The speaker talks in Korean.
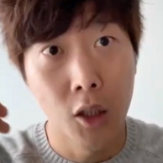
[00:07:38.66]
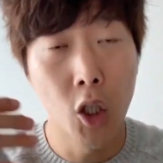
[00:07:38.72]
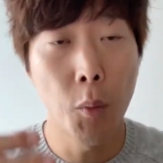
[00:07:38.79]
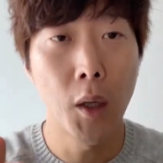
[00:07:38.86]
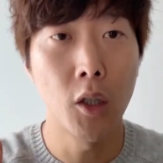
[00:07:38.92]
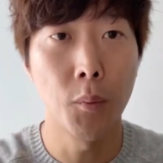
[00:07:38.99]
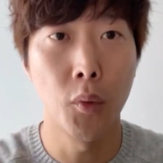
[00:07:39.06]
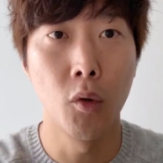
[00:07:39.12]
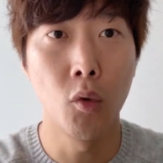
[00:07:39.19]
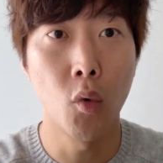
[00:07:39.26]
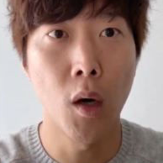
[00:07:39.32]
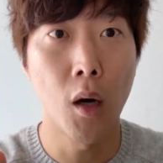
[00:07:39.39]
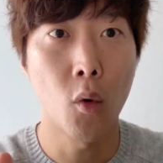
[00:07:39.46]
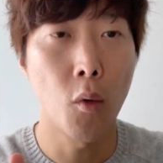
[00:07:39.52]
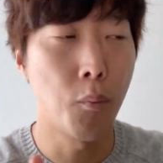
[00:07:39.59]
그럼에도
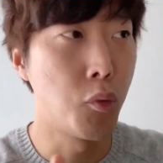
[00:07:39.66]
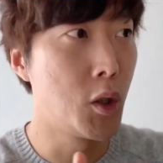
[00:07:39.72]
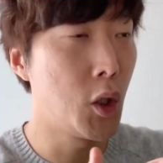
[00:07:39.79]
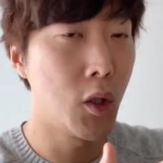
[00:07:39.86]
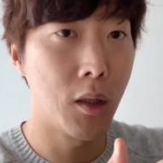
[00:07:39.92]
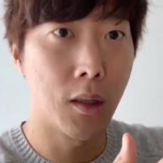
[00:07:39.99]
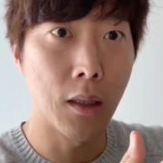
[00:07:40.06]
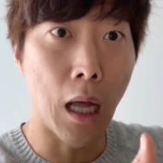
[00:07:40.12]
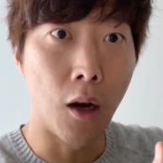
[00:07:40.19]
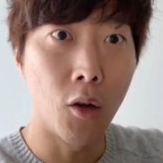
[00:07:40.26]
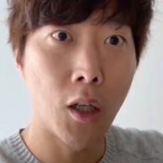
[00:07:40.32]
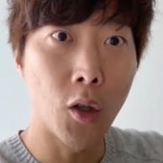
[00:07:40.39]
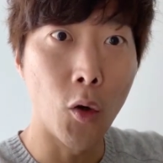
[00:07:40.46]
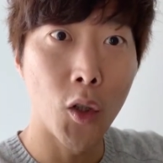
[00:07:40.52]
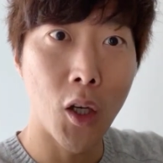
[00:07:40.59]
불구하고 불이
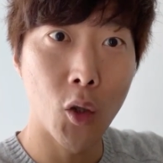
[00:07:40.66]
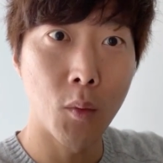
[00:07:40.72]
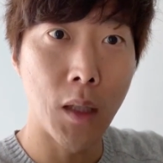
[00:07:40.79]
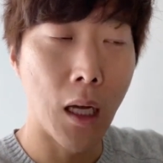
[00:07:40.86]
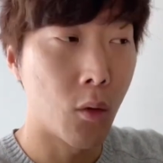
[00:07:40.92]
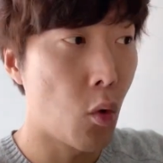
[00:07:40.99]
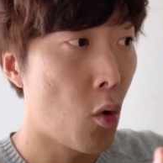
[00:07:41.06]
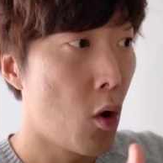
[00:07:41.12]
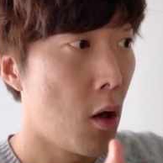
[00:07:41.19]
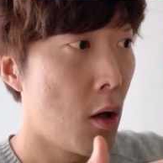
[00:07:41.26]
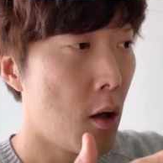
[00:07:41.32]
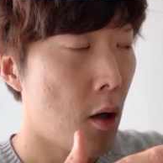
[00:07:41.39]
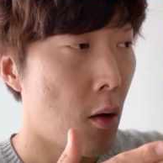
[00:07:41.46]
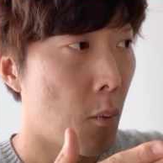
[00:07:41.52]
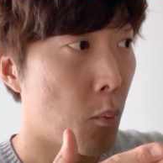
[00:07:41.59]
나거나 연기가 좀 나도
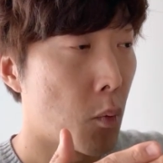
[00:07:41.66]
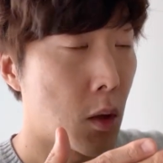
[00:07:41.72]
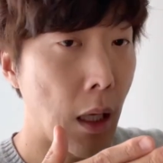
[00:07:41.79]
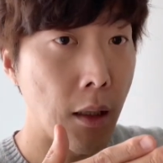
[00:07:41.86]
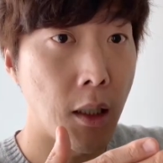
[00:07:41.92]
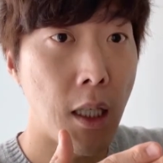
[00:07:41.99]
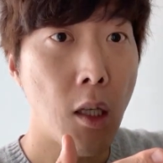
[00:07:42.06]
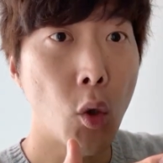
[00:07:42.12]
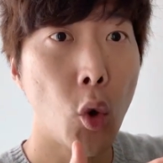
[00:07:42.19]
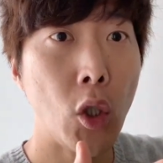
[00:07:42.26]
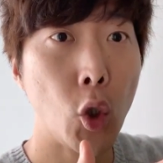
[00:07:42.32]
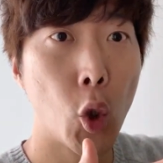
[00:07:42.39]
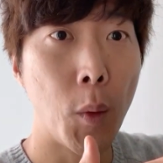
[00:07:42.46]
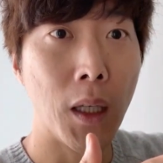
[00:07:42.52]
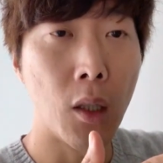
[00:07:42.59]
한
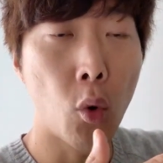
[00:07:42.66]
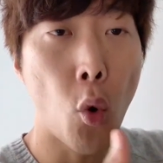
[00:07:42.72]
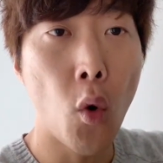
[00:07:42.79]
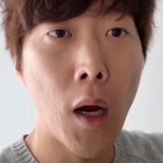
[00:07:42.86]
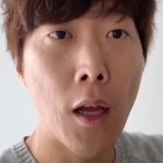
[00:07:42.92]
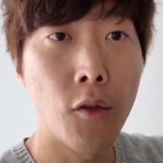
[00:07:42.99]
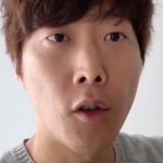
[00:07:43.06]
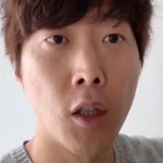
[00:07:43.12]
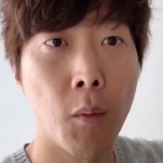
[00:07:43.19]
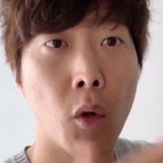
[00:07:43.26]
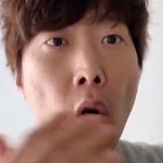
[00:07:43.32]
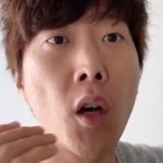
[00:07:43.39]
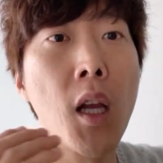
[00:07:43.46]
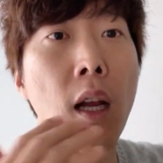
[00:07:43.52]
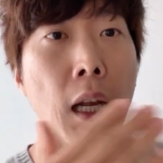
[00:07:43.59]
1초, 2초 만에 통과할 수 있으면
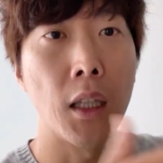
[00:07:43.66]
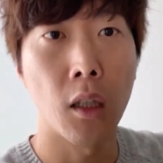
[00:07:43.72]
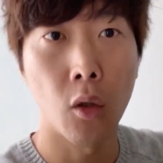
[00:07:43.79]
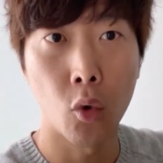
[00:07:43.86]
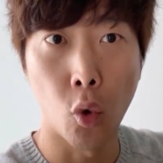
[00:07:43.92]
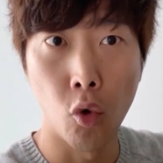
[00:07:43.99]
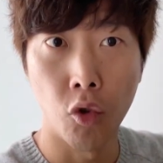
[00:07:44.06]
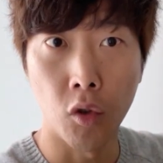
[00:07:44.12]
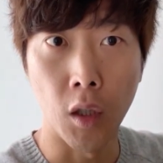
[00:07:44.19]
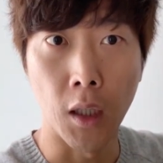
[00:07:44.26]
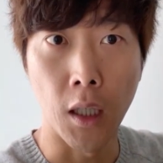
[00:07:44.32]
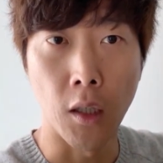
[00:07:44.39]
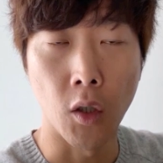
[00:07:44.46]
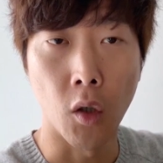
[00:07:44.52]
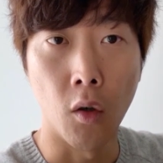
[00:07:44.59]
거길 가는 게 더 좋을 수도
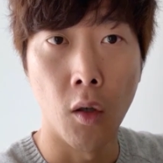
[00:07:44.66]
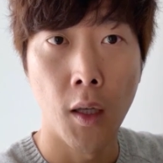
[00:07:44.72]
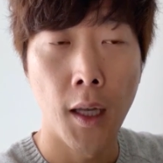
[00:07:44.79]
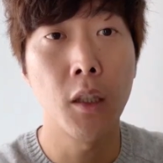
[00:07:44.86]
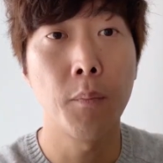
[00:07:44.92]
있겠죠.